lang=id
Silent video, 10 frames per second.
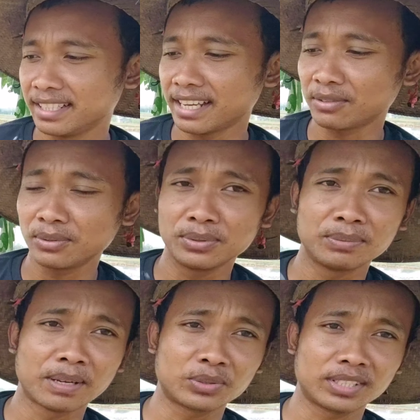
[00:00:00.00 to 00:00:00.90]
ini
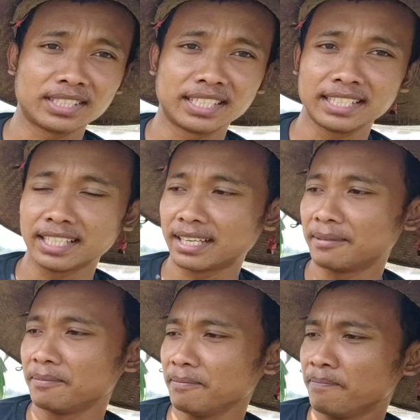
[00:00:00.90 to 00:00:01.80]
aku masukin sedikit ya
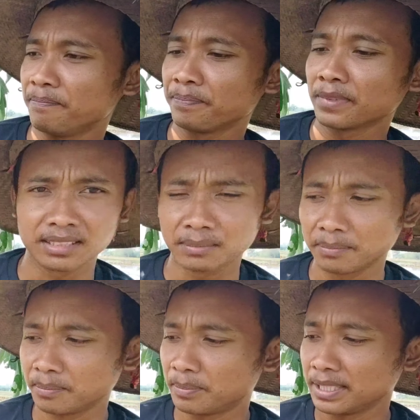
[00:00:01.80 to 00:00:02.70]

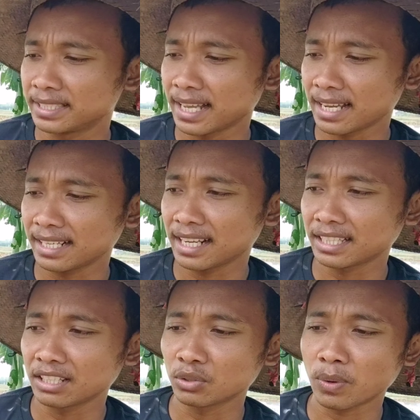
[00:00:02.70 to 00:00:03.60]
bisa
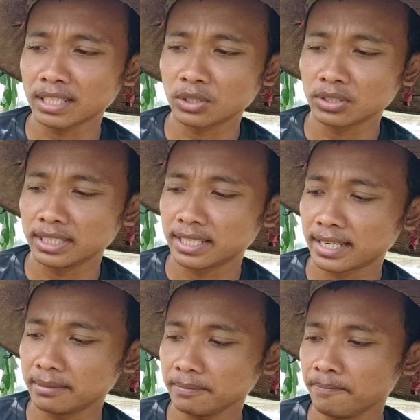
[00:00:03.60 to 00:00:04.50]
kelihatan tua atau
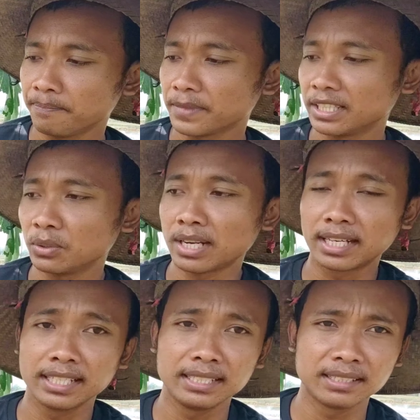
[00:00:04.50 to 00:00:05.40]
tidak itu
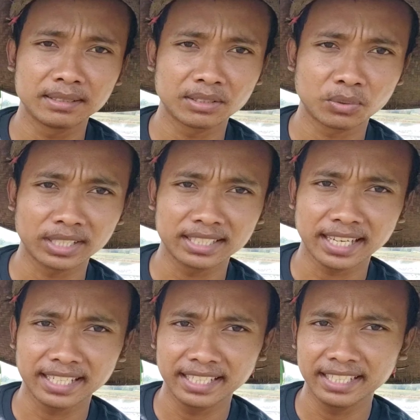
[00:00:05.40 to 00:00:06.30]
dari
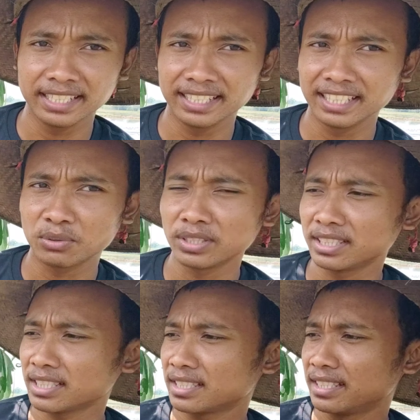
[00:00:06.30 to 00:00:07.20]
kulitnya ini ini
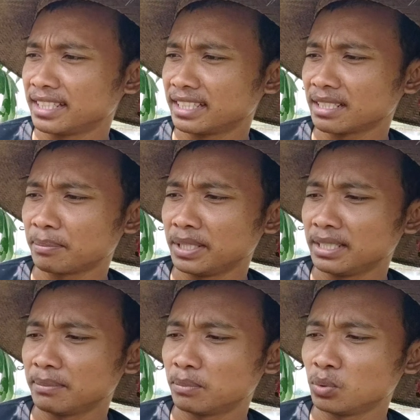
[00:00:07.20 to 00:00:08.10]
kulitnya sedikit lebih
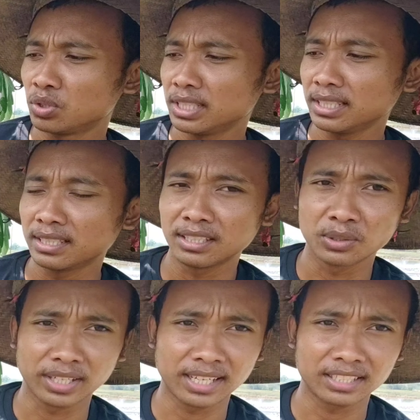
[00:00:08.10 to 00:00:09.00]
busi
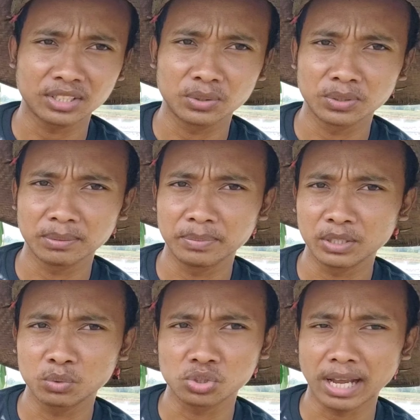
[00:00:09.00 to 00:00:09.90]
lur ya atau lebih
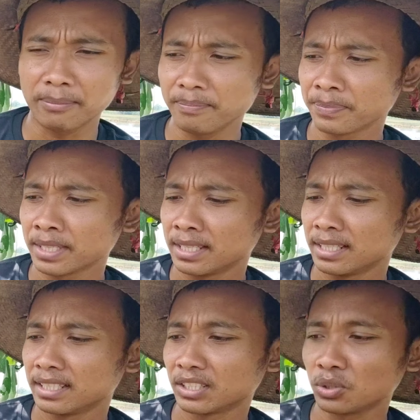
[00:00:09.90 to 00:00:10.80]
kusam
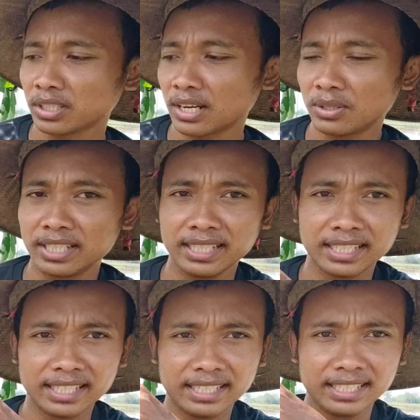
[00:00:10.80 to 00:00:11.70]
terus kalau
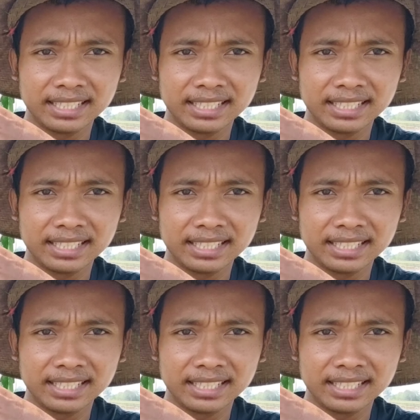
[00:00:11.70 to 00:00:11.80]
di ini